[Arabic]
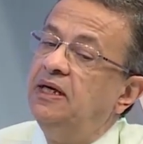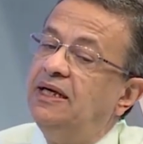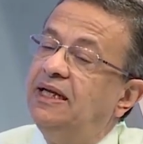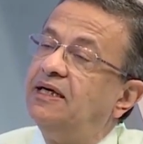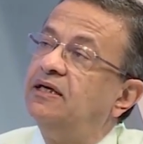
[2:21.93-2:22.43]

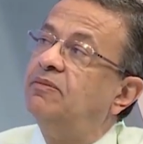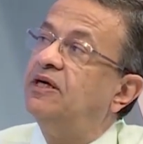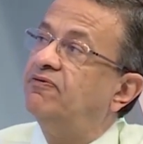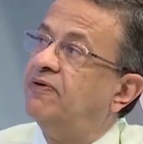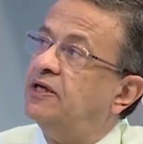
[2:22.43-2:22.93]
لكن ما
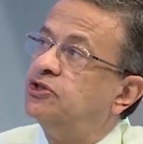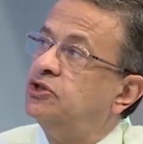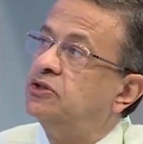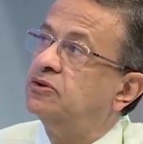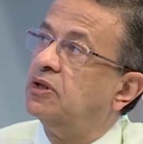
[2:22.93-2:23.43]

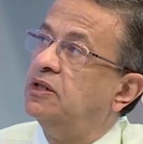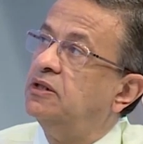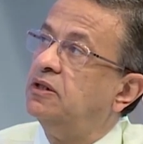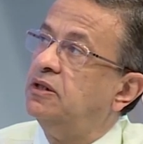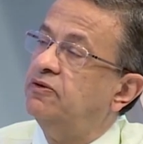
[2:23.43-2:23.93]
ينفعش
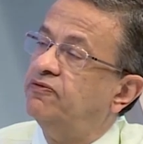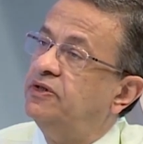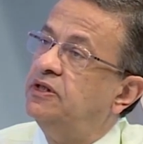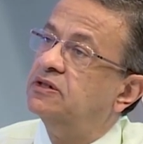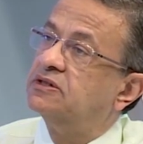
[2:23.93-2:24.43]
تغيري
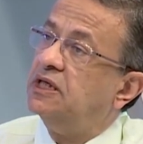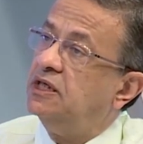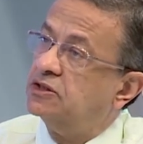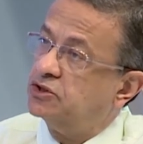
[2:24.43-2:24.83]
في صحه